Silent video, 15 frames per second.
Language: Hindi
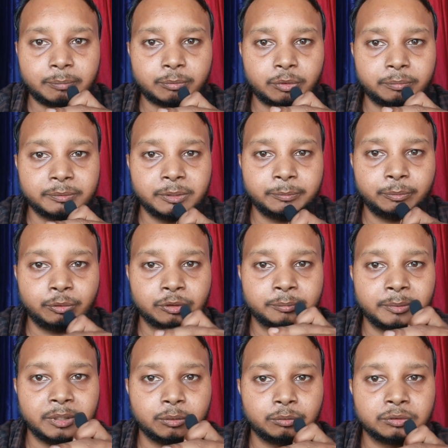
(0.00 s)
आपको अपने फ़ोन
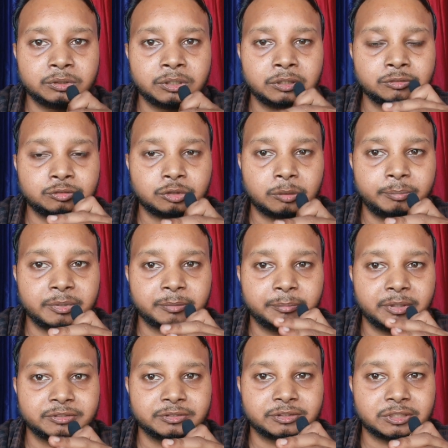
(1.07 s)
में उन्नीस सौ पे एक
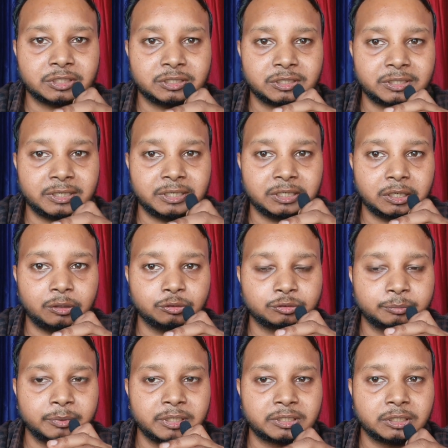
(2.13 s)
मैसेज करना रहेगा
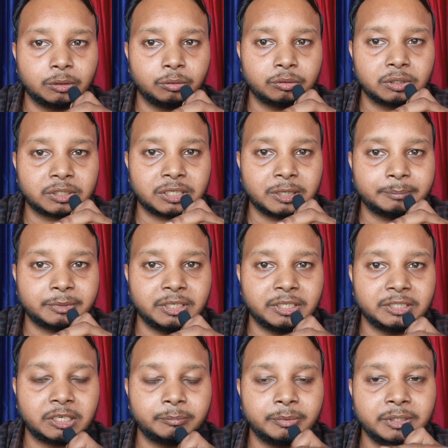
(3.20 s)
उसमें लिखना होगा कैपिटल
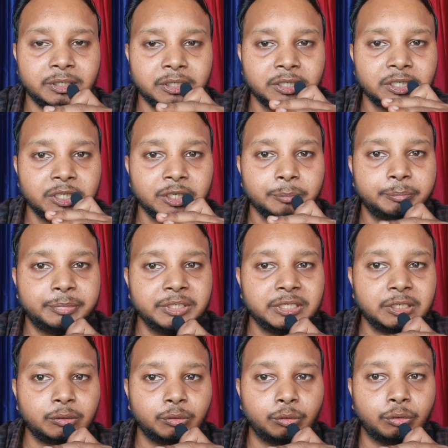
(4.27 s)
लेटर में
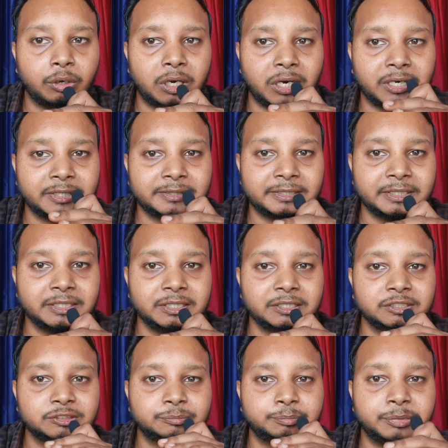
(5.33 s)
पी ओ आर टी
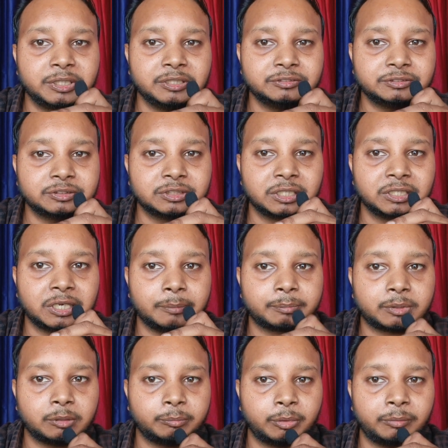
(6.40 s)
स्पेस देन
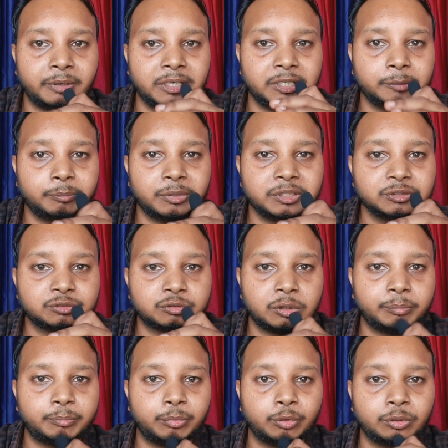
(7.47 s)
आपका मोबाइल नंबर जिसको
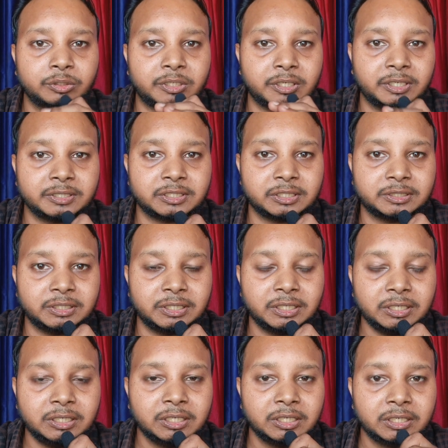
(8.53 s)
आप पोर्ट करना चाहते
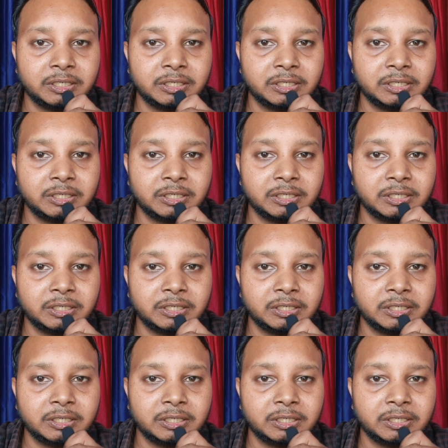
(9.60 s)
हैं